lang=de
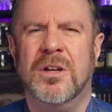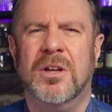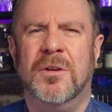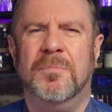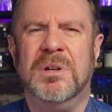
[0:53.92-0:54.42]

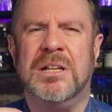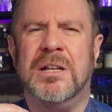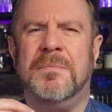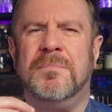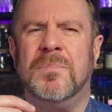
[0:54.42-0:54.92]
mit
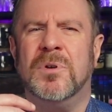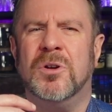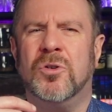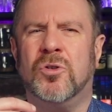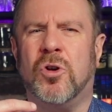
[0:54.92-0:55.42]
einem
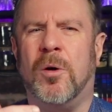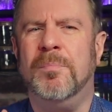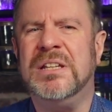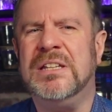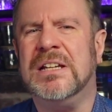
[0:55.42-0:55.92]

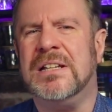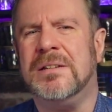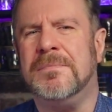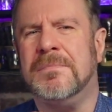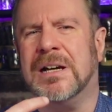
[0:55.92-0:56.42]

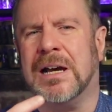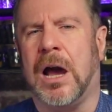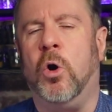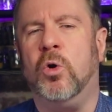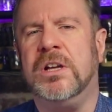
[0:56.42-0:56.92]
kombiniertem
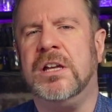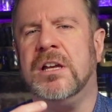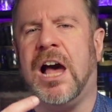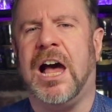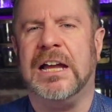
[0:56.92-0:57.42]
rauchigen
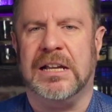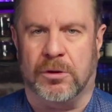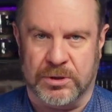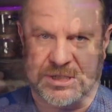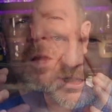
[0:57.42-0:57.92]
Eiler
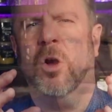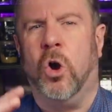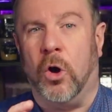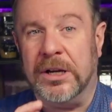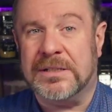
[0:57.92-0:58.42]
Whisky.
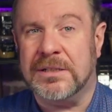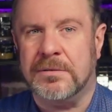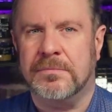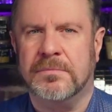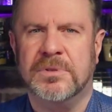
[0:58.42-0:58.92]
Heute
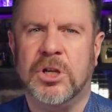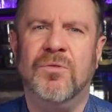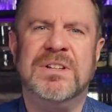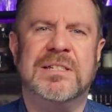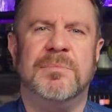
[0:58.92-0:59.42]
tauchen
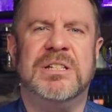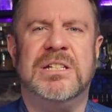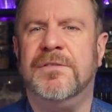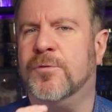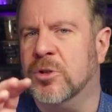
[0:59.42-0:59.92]
wir ziemlich
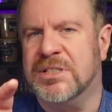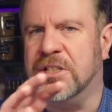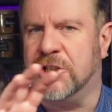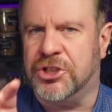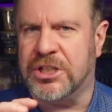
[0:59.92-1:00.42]
tief kurz in die
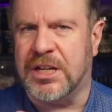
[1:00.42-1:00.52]
Geschichte